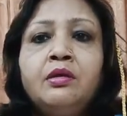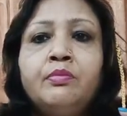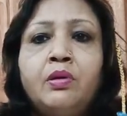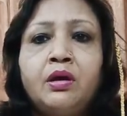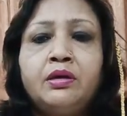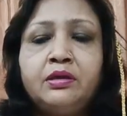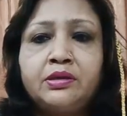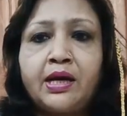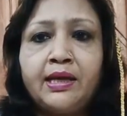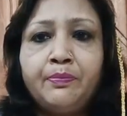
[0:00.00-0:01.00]
बॉडी
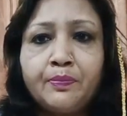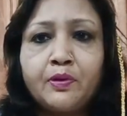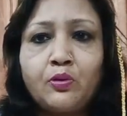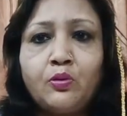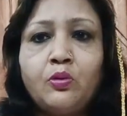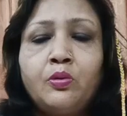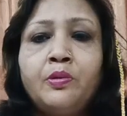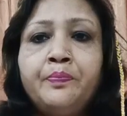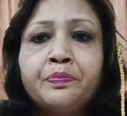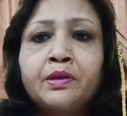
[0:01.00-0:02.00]
टाइप को
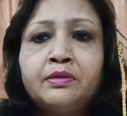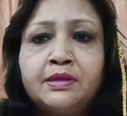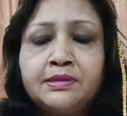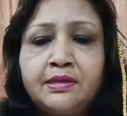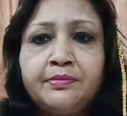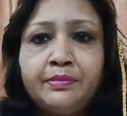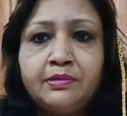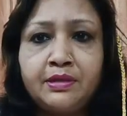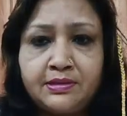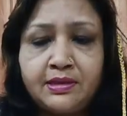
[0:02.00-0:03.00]
नज़र
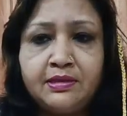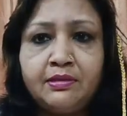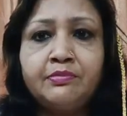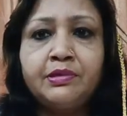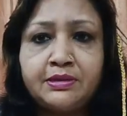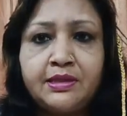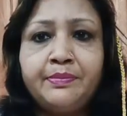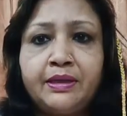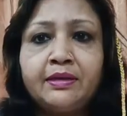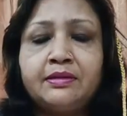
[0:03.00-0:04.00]
नज़र नज़र
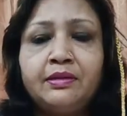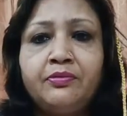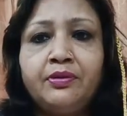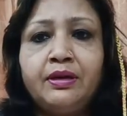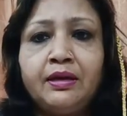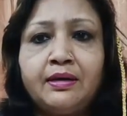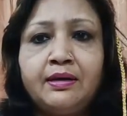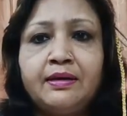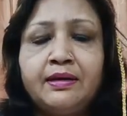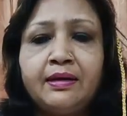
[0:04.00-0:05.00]
में रखते हुए लिखा
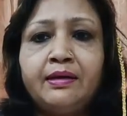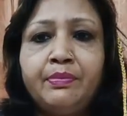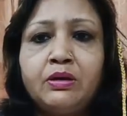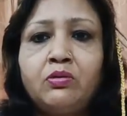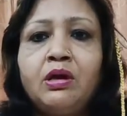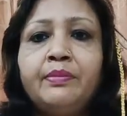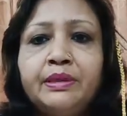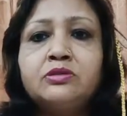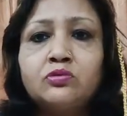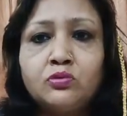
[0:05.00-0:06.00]
गया है बिल्कुल हमें
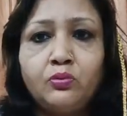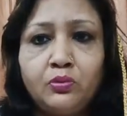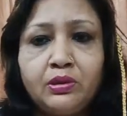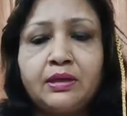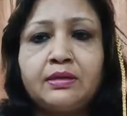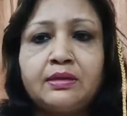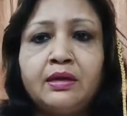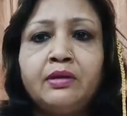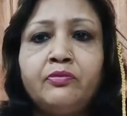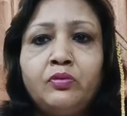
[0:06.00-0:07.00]
सूट करता
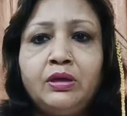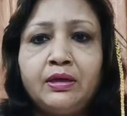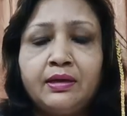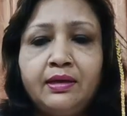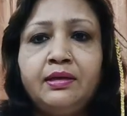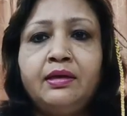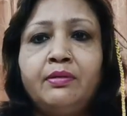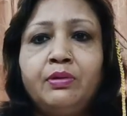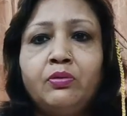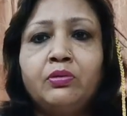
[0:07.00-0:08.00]
है लिखा ही
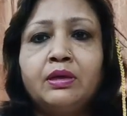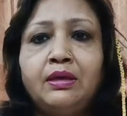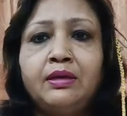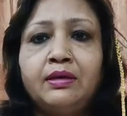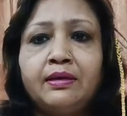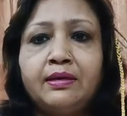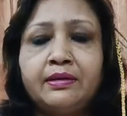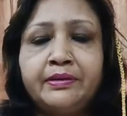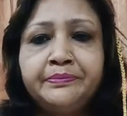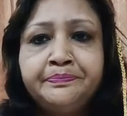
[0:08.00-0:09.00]
हम लोगों के लिए गया
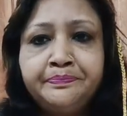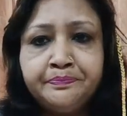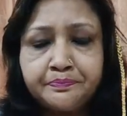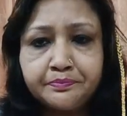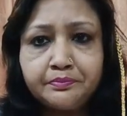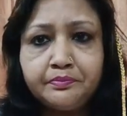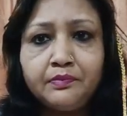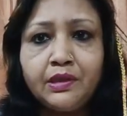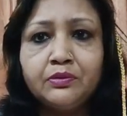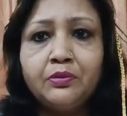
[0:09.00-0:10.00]
है
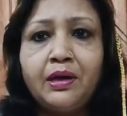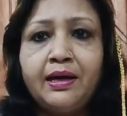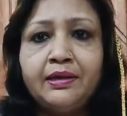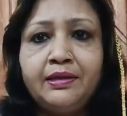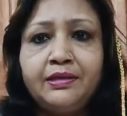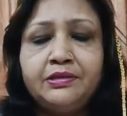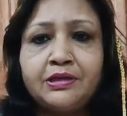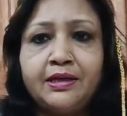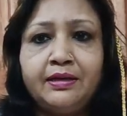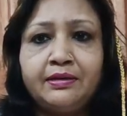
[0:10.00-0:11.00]
तो आइए
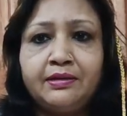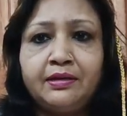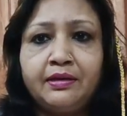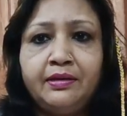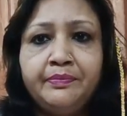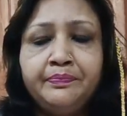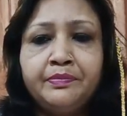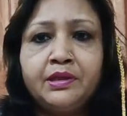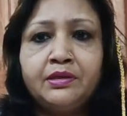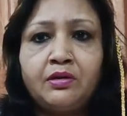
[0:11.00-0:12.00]
जान लेते हैं
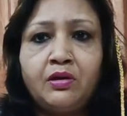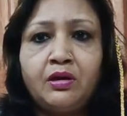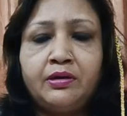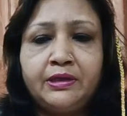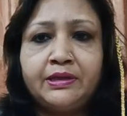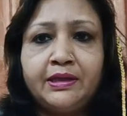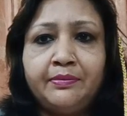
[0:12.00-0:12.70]
और देख